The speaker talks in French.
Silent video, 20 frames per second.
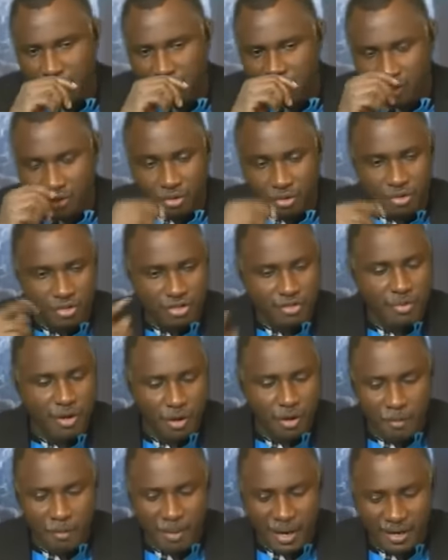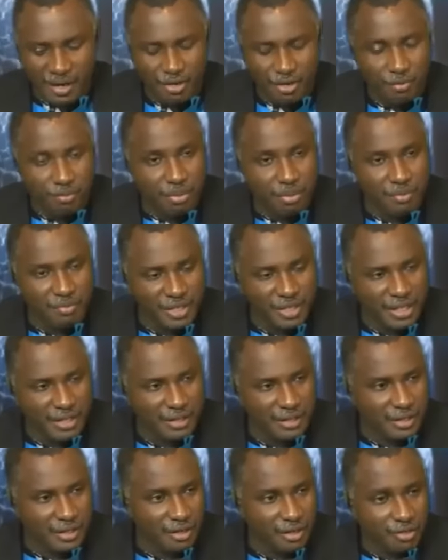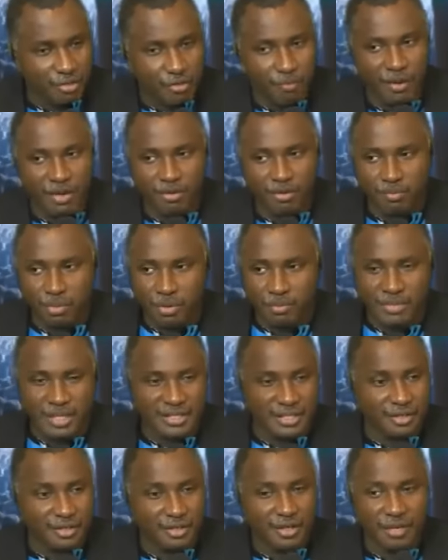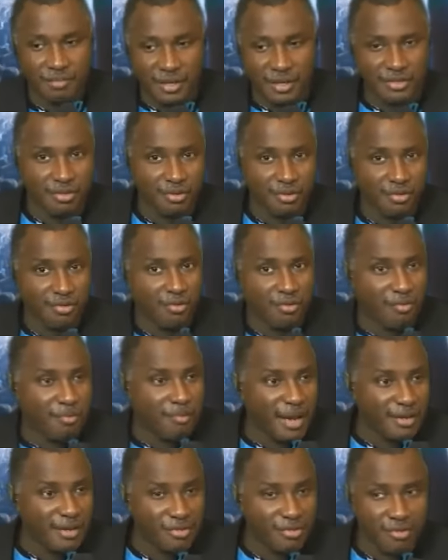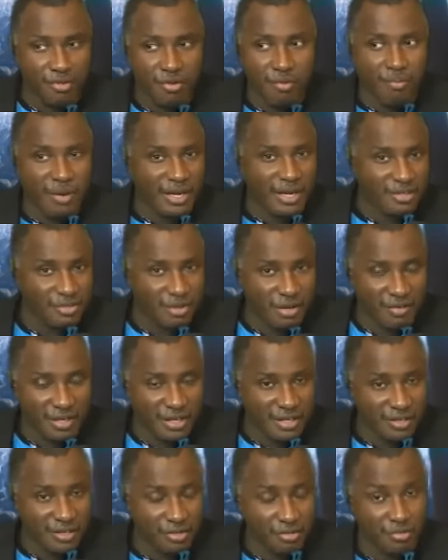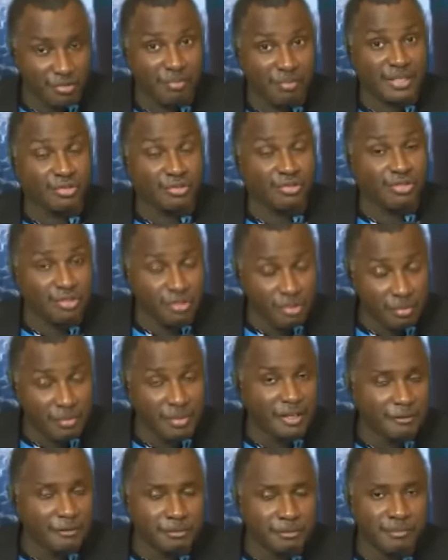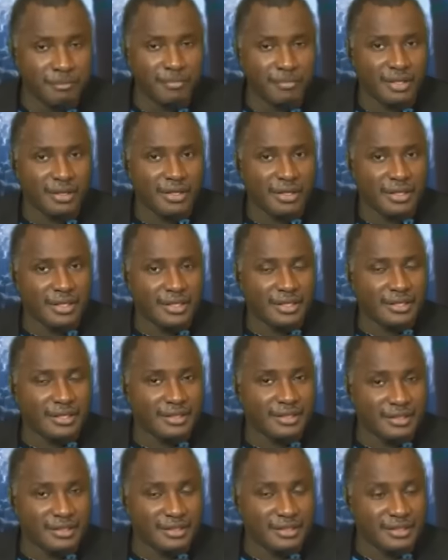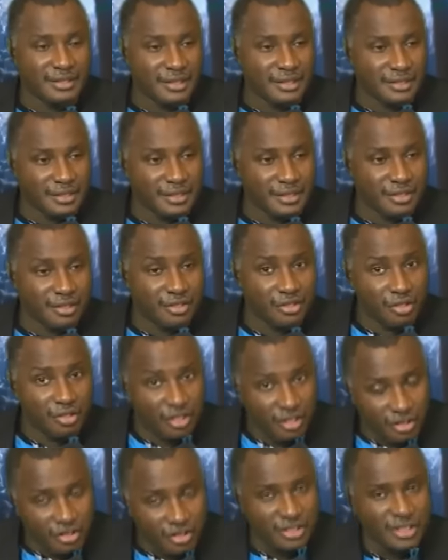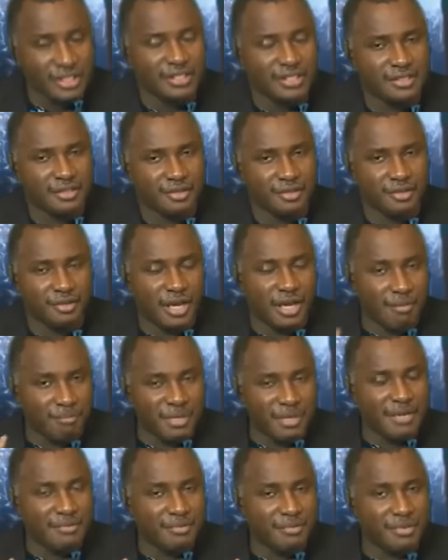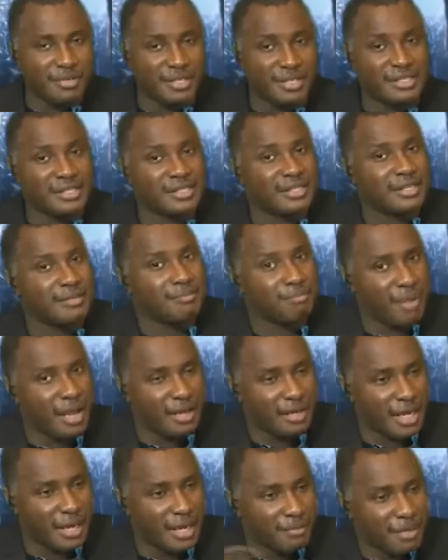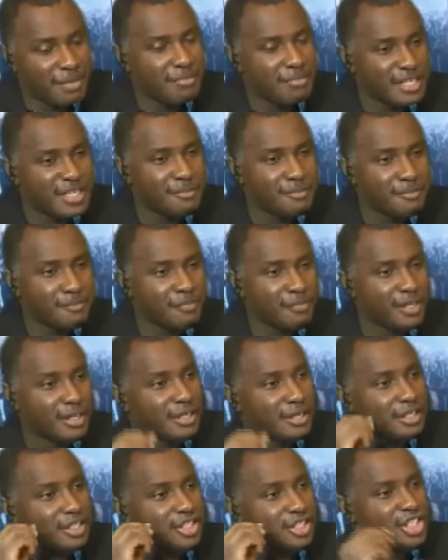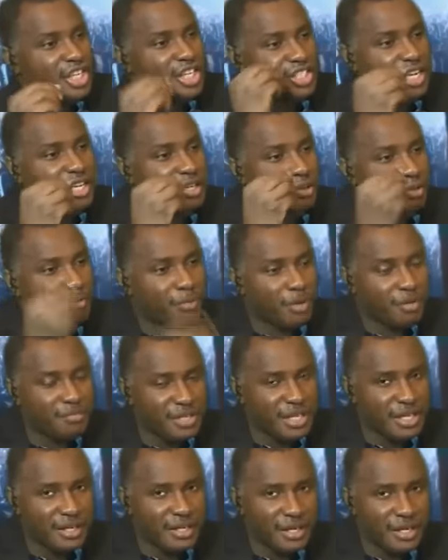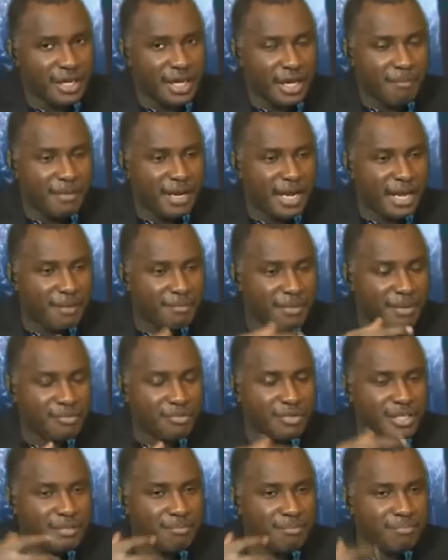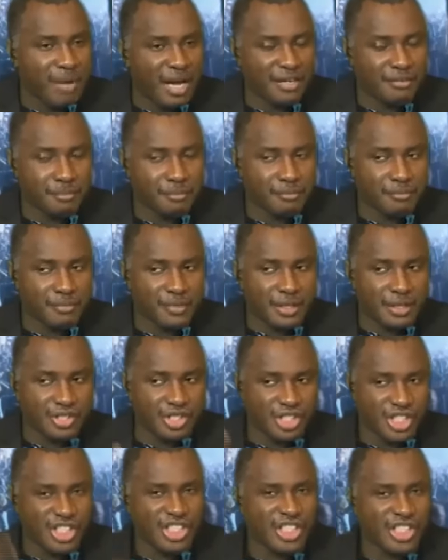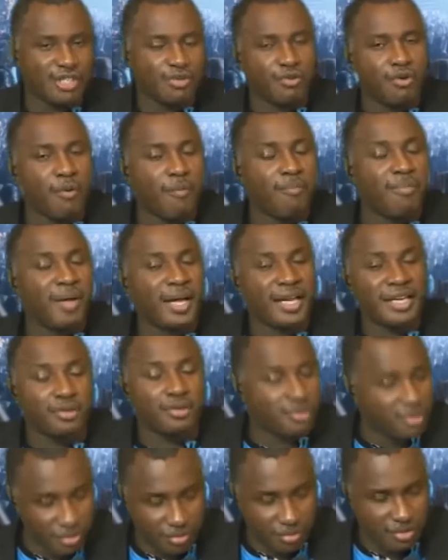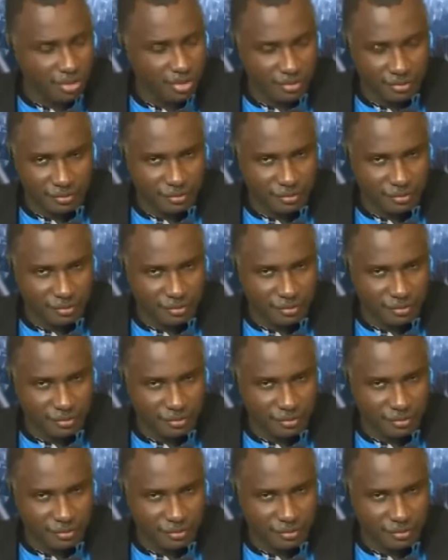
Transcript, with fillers: Curieusement, on parlera de premier, et quand on parle de premier, ça donne l'impression qu'on parle de comparaison avec les autres. Mais justement, c'est dans ce registre que la Bible ne s'inscrit pas. La Bible dit, cherche à être le premier, mais la Bible ne dit pas, cherche à te comparer aux autres.